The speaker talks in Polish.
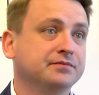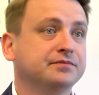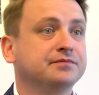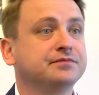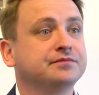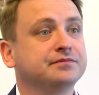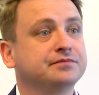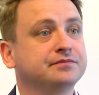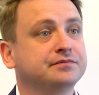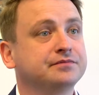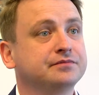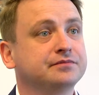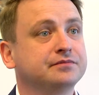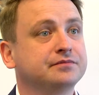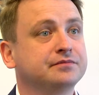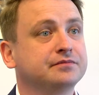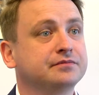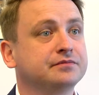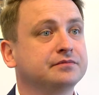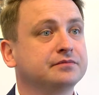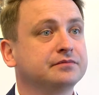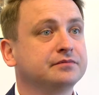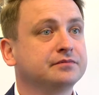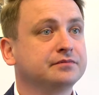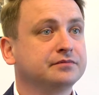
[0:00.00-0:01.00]
Czyli
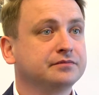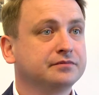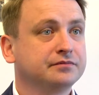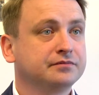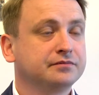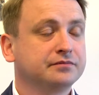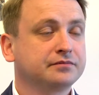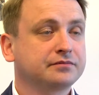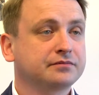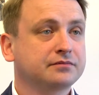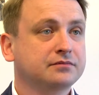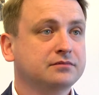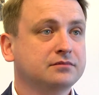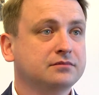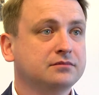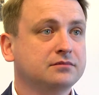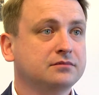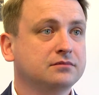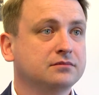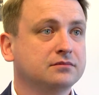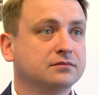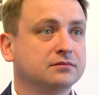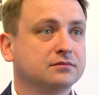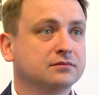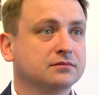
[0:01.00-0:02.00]
efektem
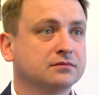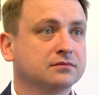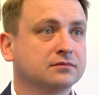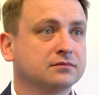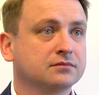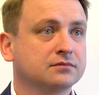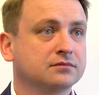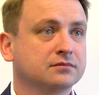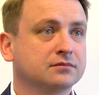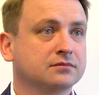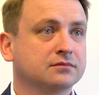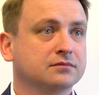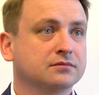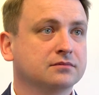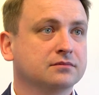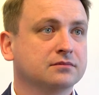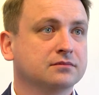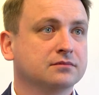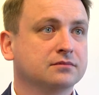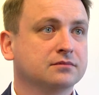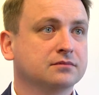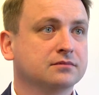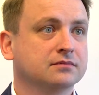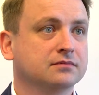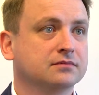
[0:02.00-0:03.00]
finalnym całej akcji
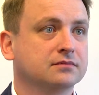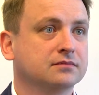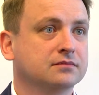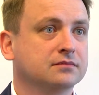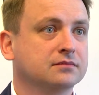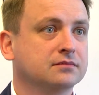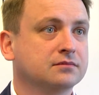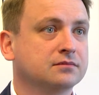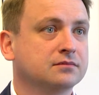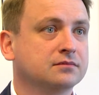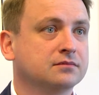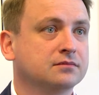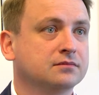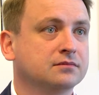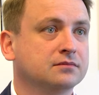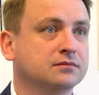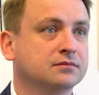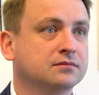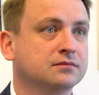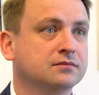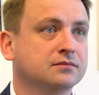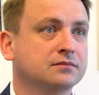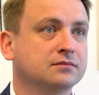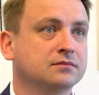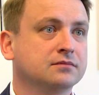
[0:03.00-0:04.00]
będzie to, że banki też
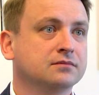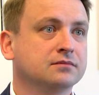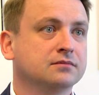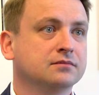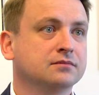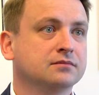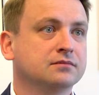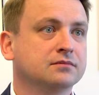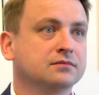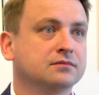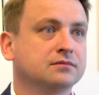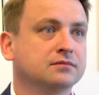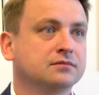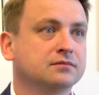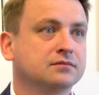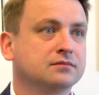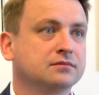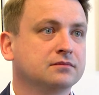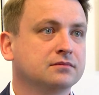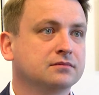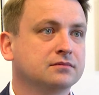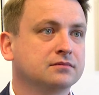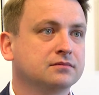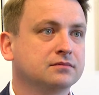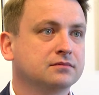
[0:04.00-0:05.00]
dostaną
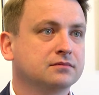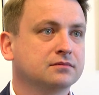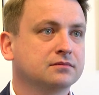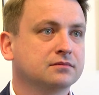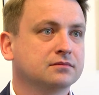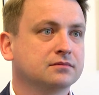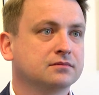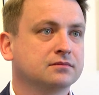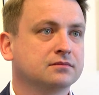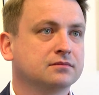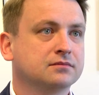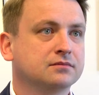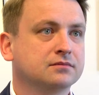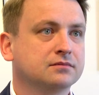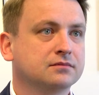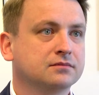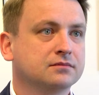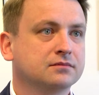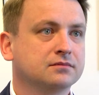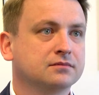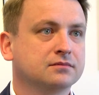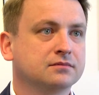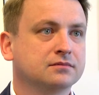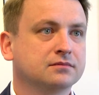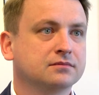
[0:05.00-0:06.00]
taką informację, czego
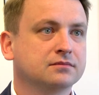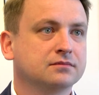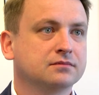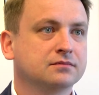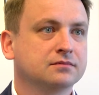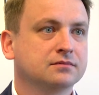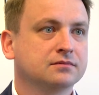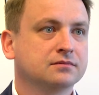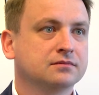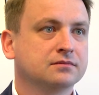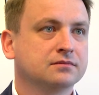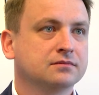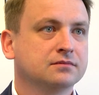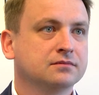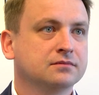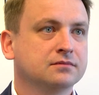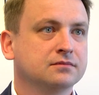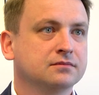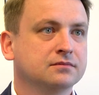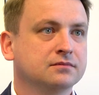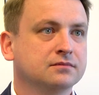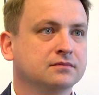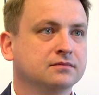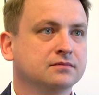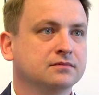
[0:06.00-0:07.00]
też klienci
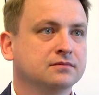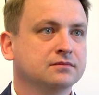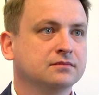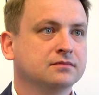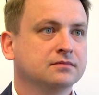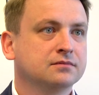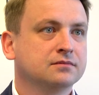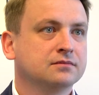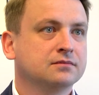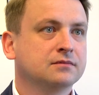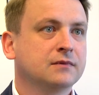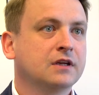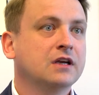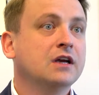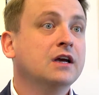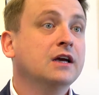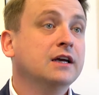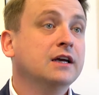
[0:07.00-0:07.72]
od nich oczekują.